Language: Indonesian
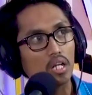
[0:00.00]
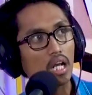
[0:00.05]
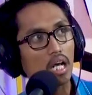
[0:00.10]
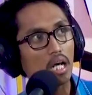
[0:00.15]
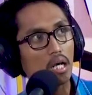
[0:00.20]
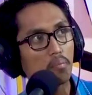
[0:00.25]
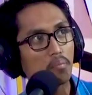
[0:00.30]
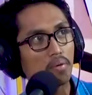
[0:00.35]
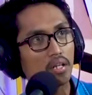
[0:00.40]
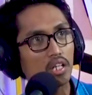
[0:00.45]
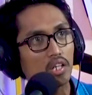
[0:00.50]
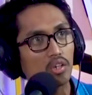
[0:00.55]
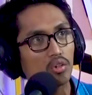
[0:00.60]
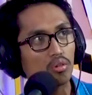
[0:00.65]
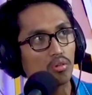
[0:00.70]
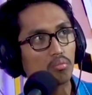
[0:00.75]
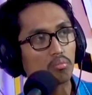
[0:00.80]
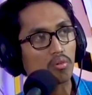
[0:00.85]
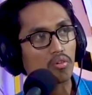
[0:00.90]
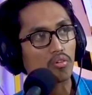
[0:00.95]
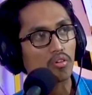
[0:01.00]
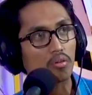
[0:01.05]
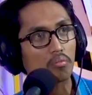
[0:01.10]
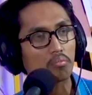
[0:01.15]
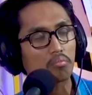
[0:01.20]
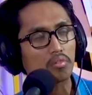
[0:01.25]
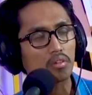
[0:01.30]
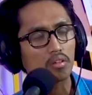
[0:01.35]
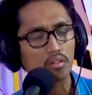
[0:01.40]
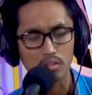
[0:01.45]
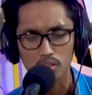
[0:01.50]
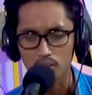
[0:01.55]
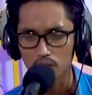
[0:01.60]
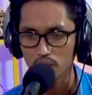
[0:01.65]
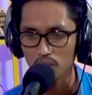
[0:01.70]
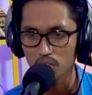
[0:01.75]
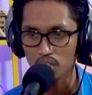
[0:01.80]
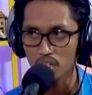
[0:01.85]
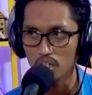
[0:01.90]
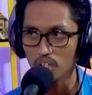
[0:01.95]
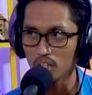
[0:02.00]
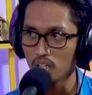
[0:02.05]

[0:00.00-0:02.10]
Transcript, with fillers: 2009. 2008 itu musim. Udah lama banget.